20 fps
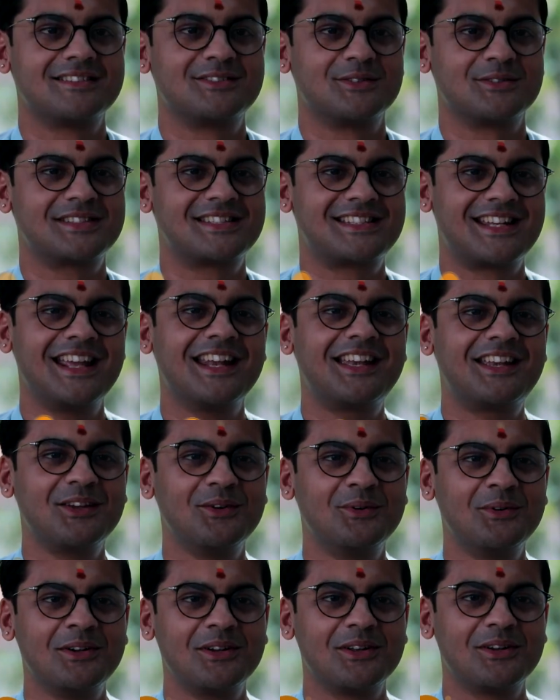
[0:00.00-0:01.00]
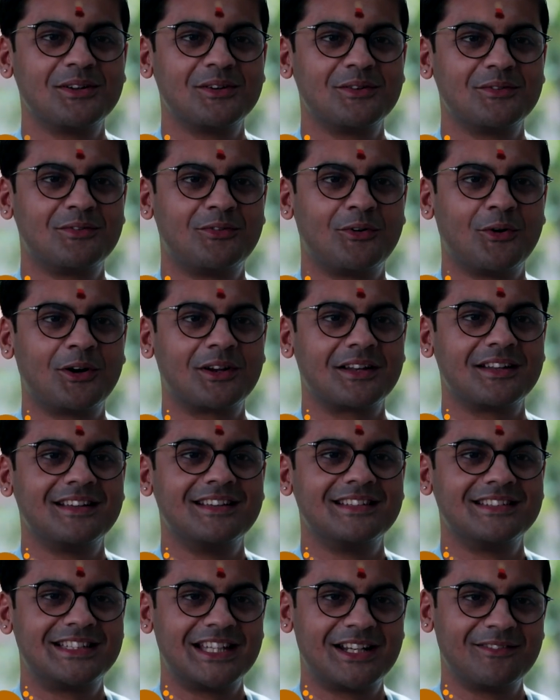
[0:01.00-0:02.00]
ஸோ ஸ்டே டியூன் ஃபார்
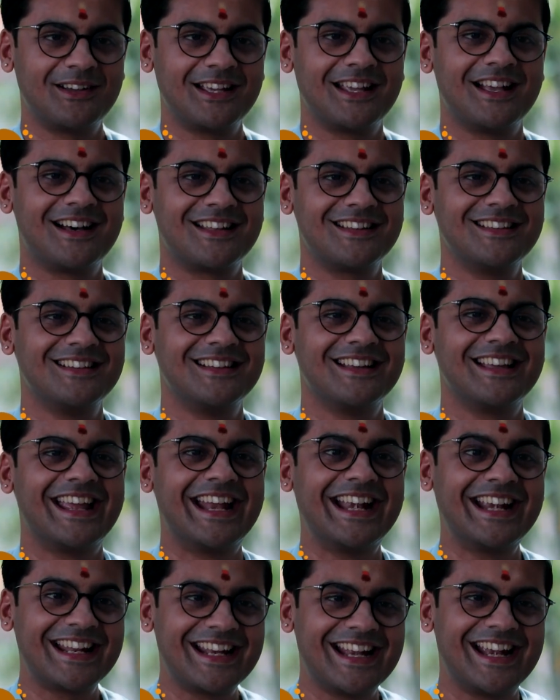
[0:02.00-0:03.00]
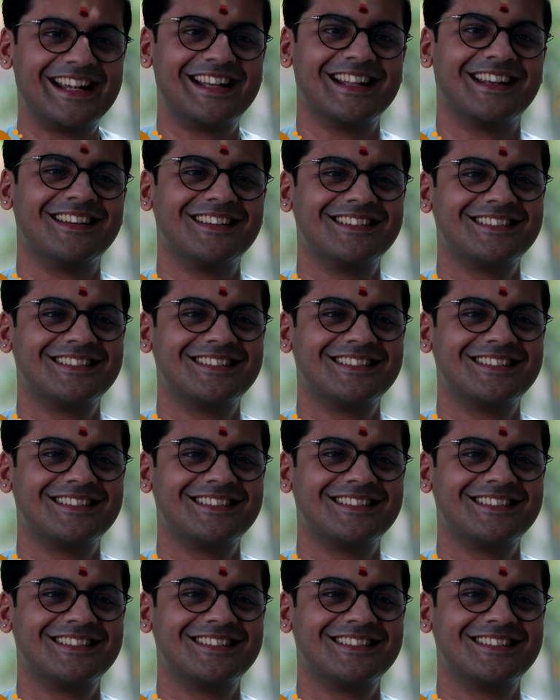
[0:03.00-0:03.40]
திருவையாறு இன்டர்நெட்டில்